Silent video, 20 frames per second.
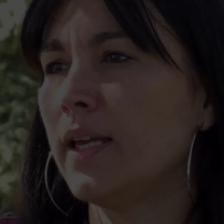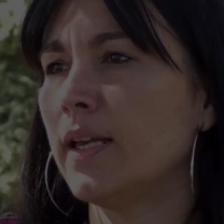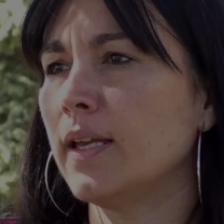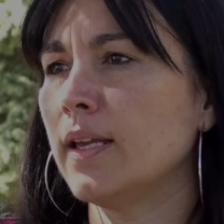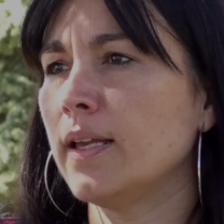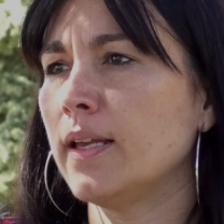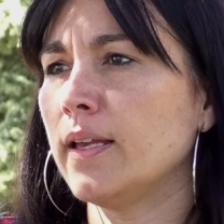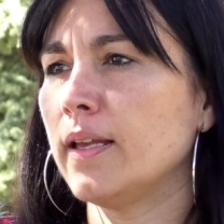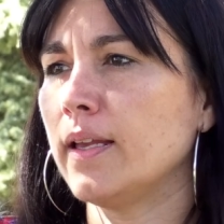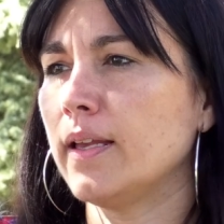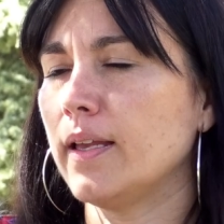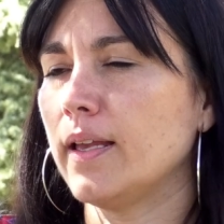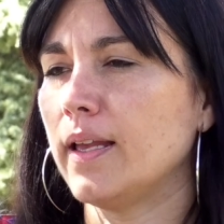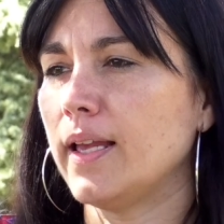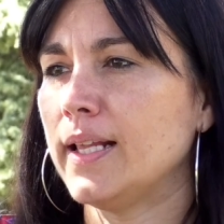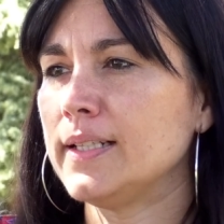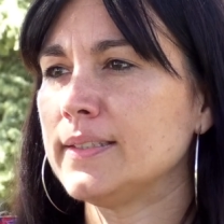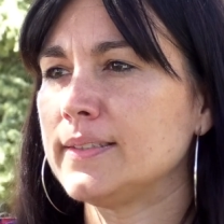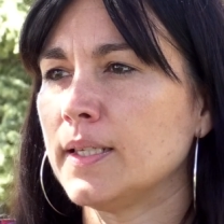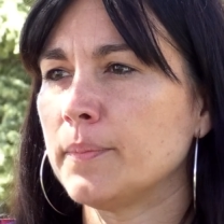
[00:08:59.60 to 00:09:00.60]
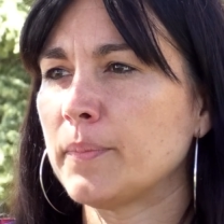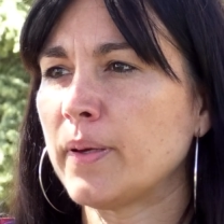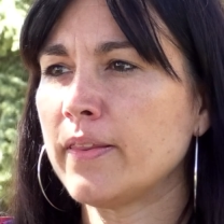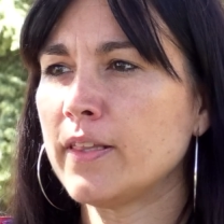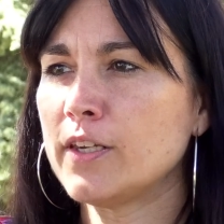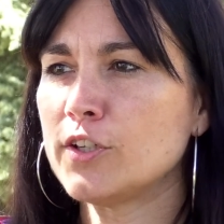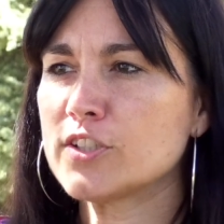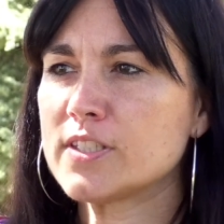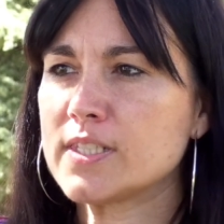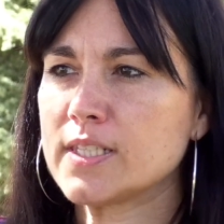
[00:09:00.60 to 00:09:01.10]
Eh, el tema
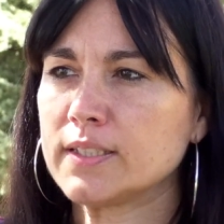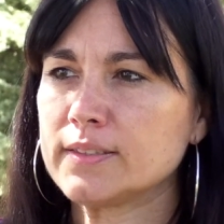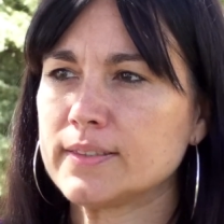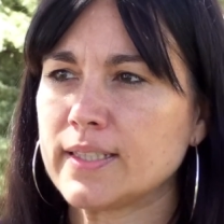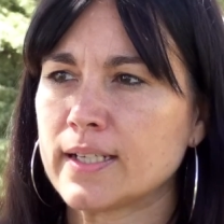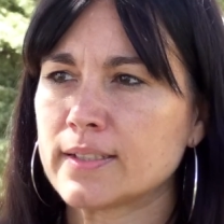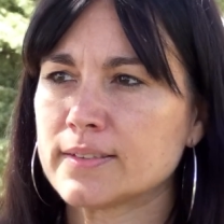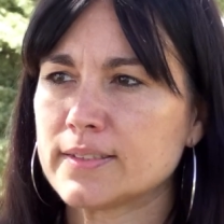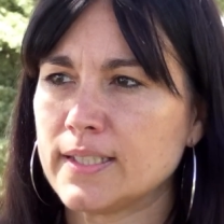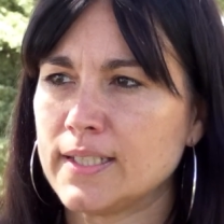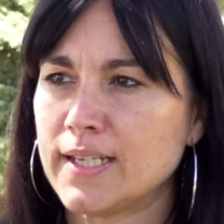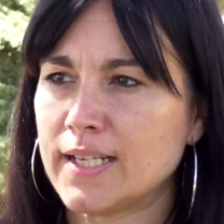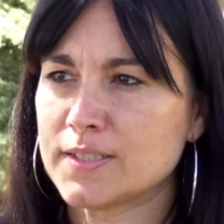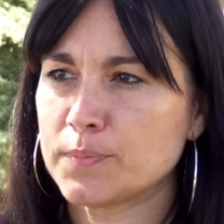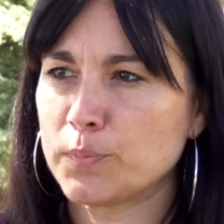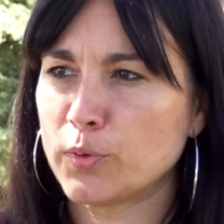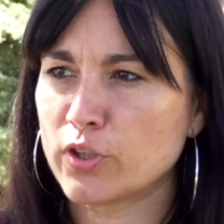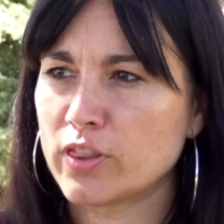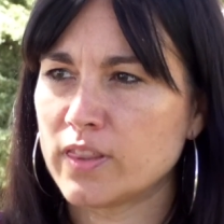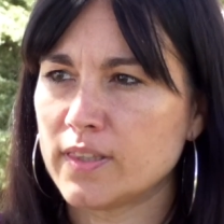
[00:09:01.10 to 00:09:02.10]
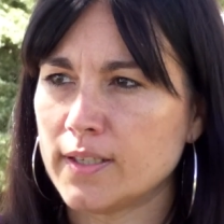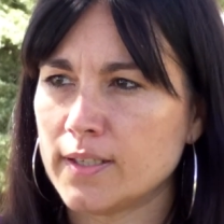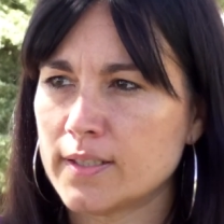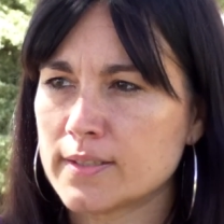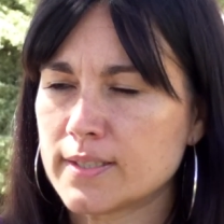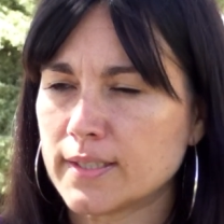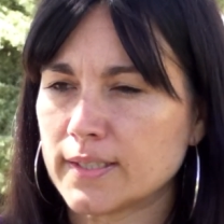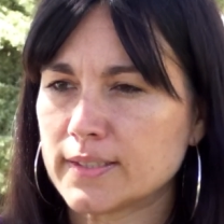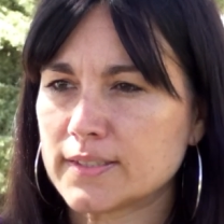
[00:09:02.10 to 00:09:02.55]
de los think tanks y las voces